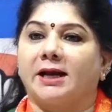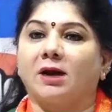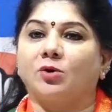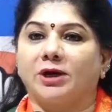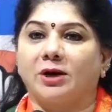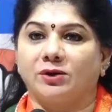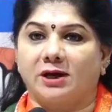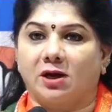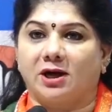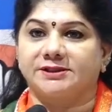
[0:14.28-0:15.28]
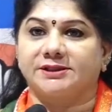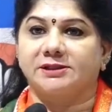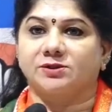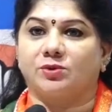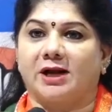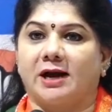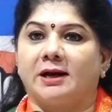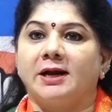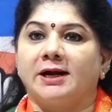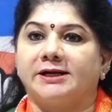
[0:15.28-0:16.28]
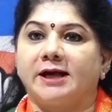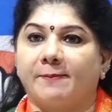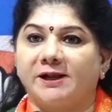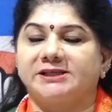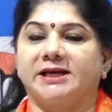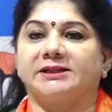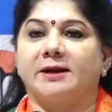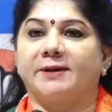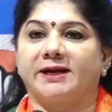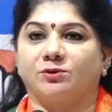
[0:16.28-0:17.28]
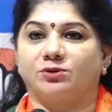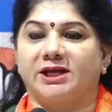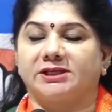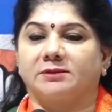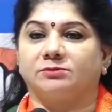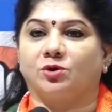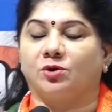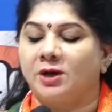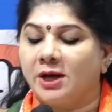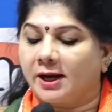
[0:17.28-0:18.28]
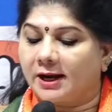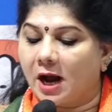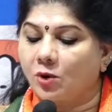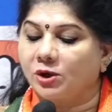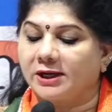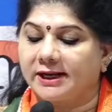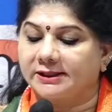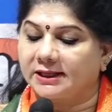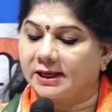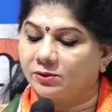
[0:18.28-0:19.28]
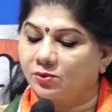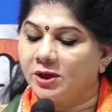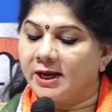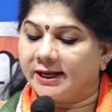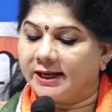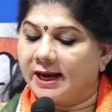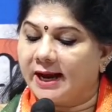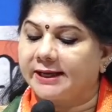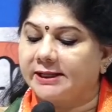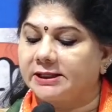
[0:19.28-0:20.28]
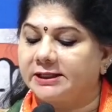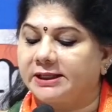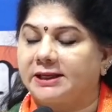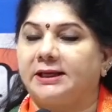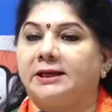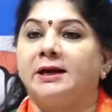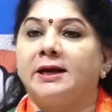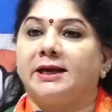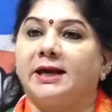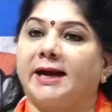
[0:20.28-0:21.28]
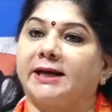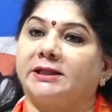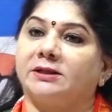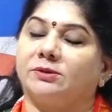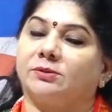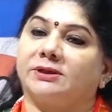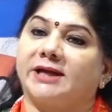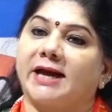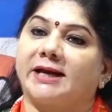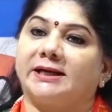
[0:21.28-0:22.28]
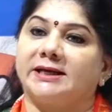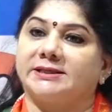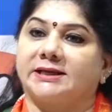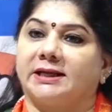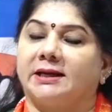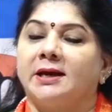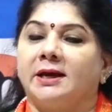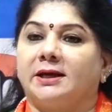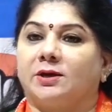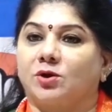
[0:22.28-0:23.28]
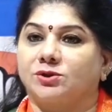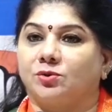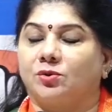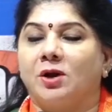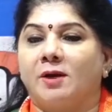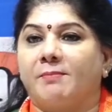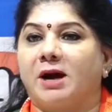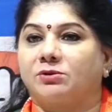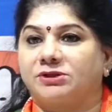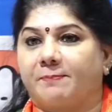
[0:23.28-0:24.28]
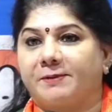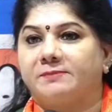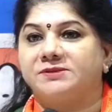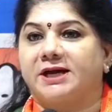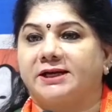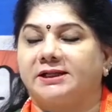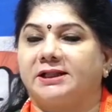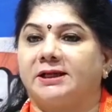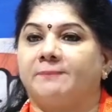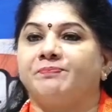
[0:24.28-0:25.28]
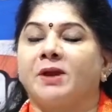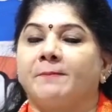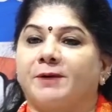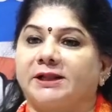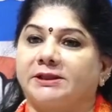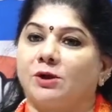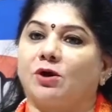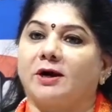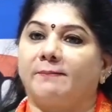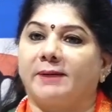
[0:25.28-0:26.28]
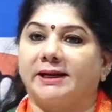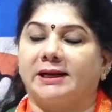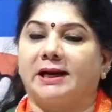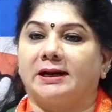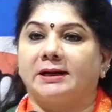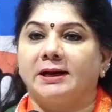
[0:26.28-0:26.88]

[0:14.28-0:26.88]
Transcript: అరాకుర ఉన్న హాస్టల్స్ కూడా డబల్ చేద్దామనే ఉద్దేశంతో రాహుల్ గాంధీ గారు ఈ ఐదిటికి ఈ ఐదు గ్యారంటీస్కి ఈరోజు మాకు చెప్పడం జరిగింది ప్రతి ఒక్క మహిళ